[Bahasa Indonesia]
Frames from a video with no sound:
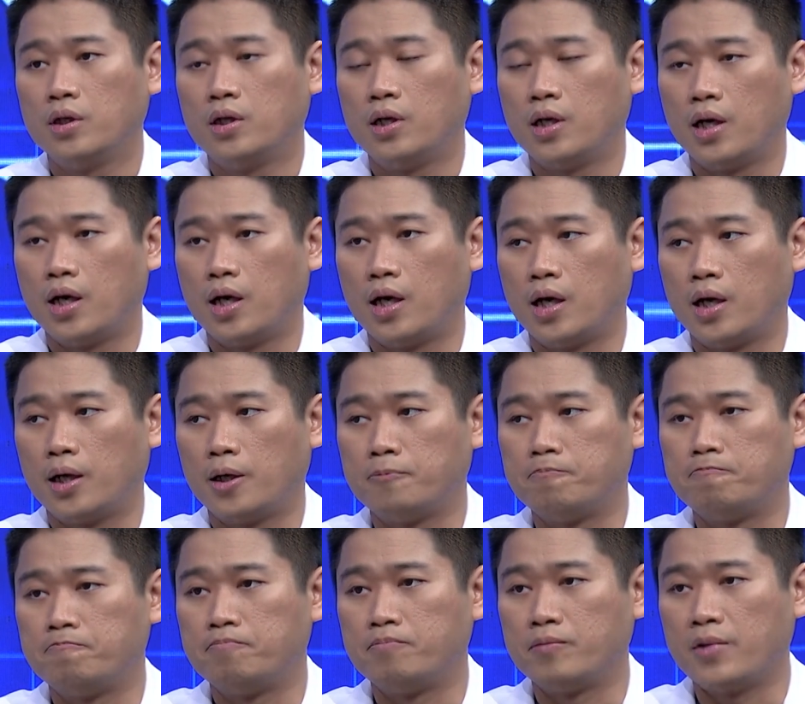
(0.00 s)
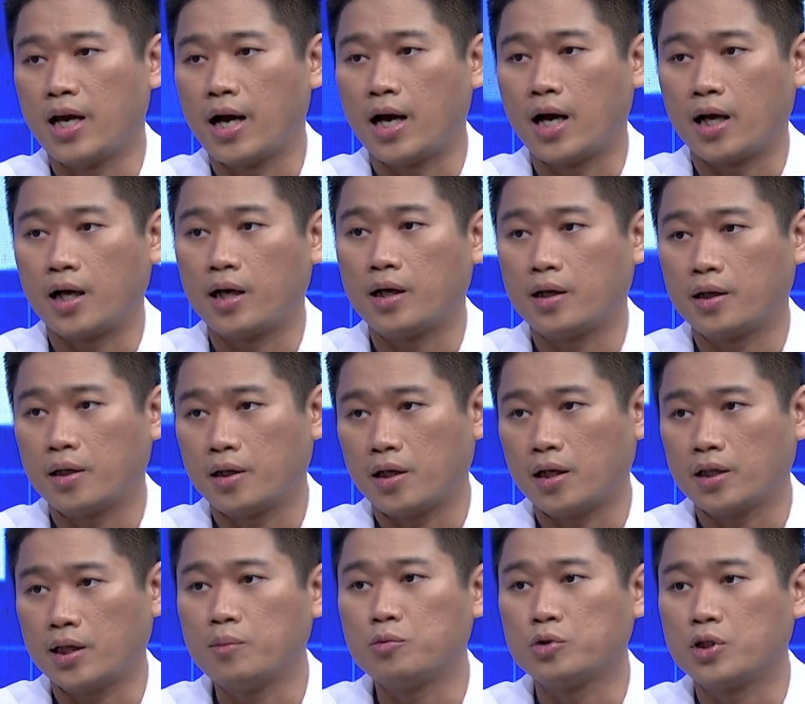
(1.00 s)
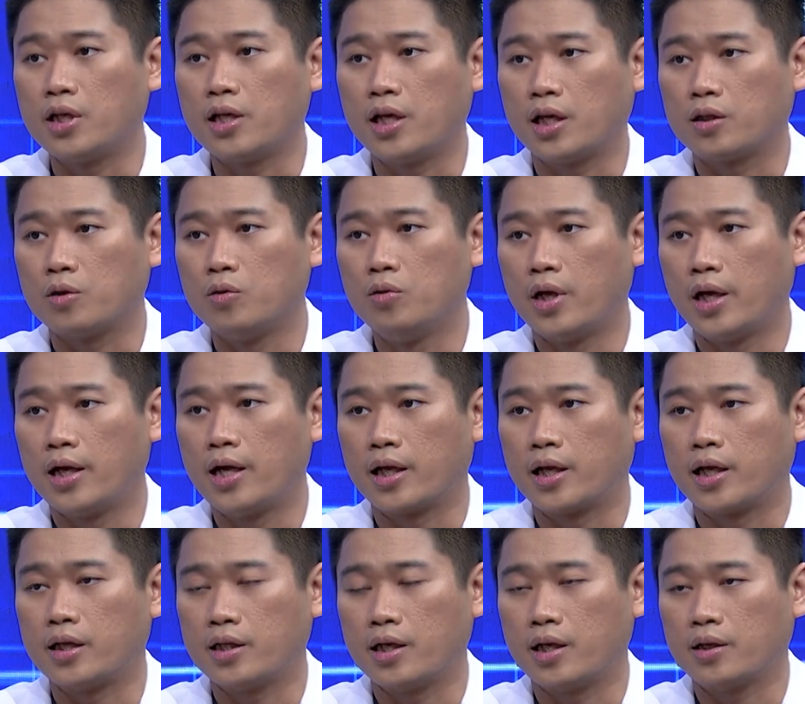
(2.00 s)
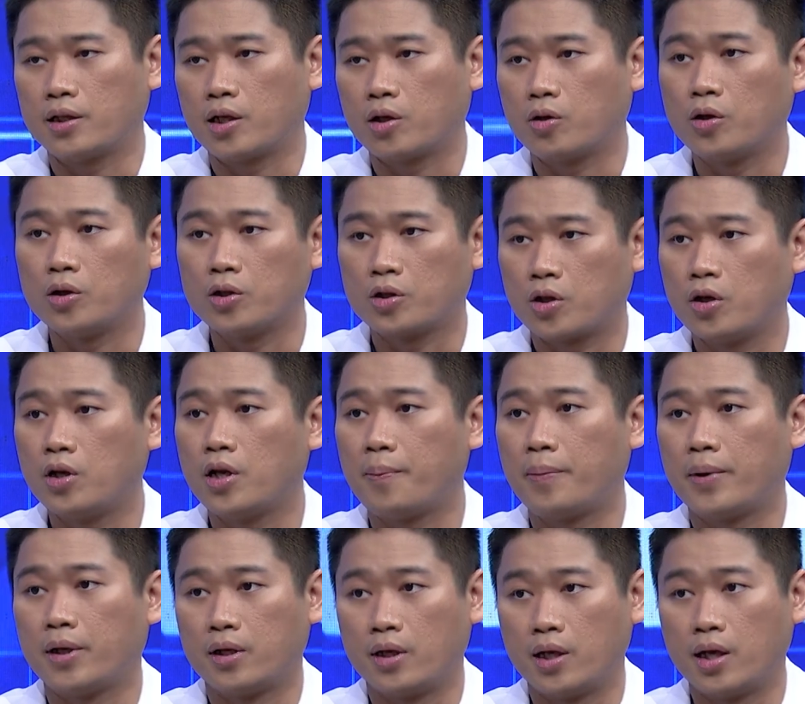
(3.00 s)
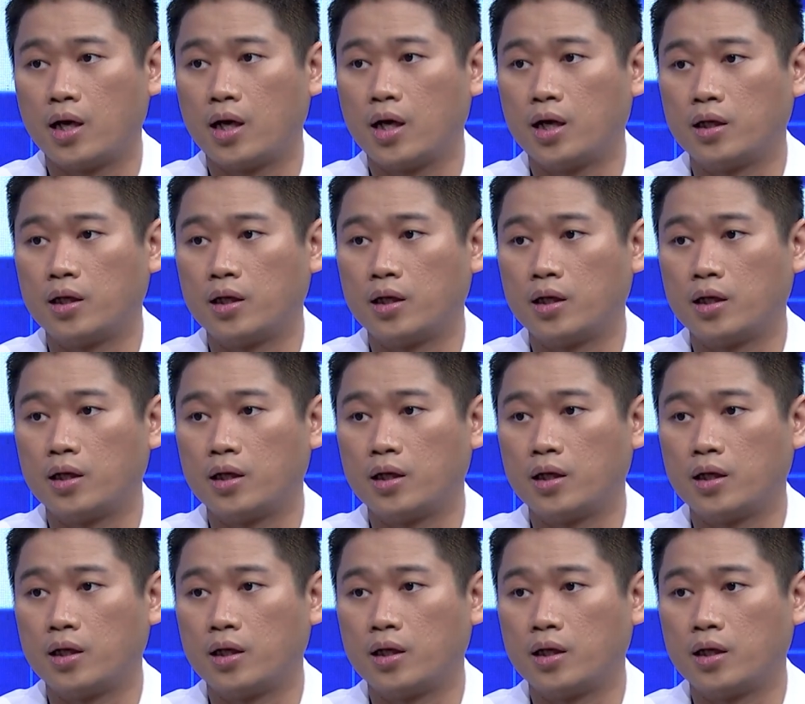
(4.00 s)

um, ya kita mesti lihat gula darahnya terkontrol apa enggak